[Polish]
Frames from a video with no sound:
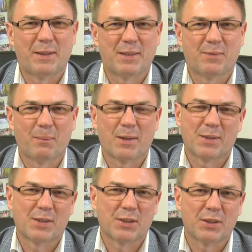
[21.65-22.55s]
Państwa
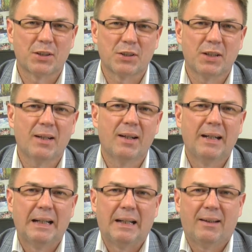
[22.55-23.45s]
bardzo serdecznie
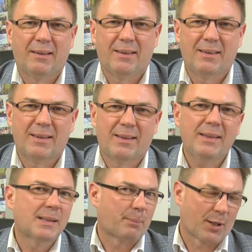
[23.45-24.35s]
e,
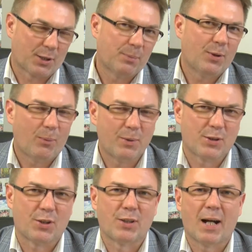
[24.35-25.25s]
i zapraszam do
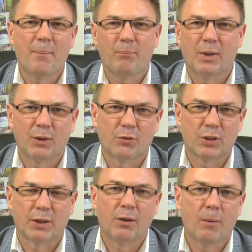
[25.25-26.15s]
obejrzenia
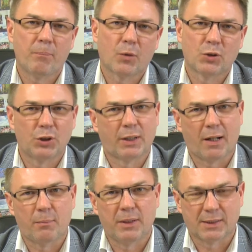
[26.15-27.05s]
najnowszego
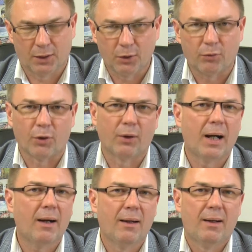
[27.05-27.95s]
odcinka miejskiego
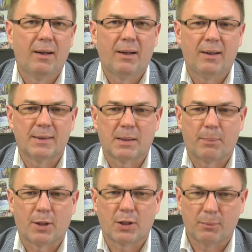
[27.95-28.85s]
vloga. E,
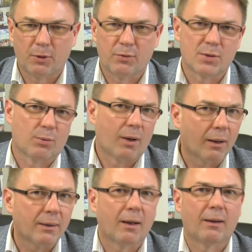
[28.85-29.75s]
zapraszam do
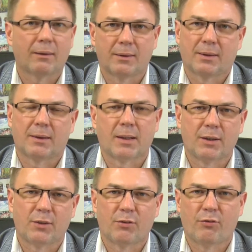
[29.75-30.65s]
wysłuchania tych
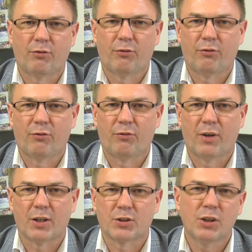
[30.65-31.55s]
najfajniejszych
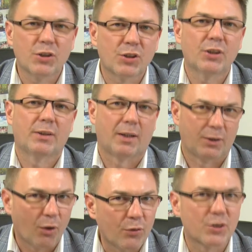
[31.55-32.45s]
najważniejszych,
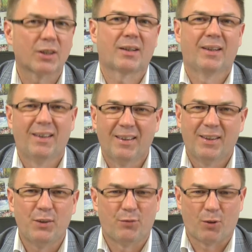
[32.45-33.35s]
najnowszych
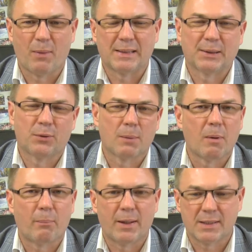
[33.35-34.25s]
informacji, które
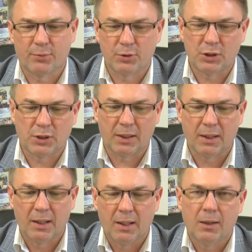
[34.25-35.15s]
mam Państwu dzisiaj
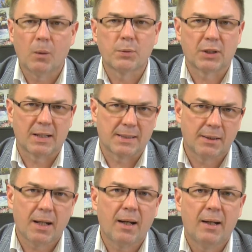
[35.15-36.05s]
do
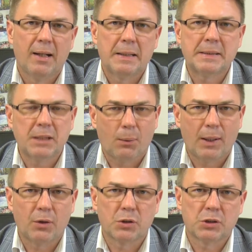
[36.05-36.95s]
przekazania z
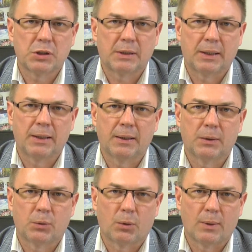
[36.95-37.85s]
działalności tej,
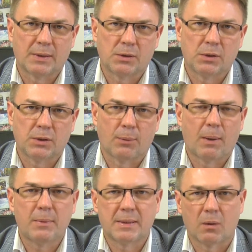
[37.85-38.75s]
którą na co dzień
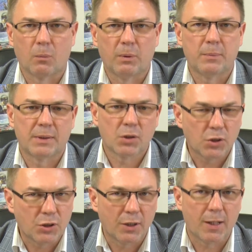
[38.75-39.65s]
działamy, co robimy, co
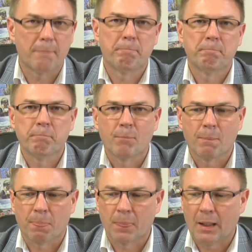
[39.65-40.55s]
się dzieje
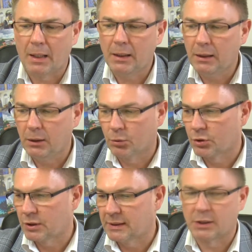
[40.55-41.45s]
mm, i
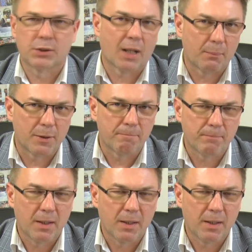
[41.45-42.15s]
już zaczynamy.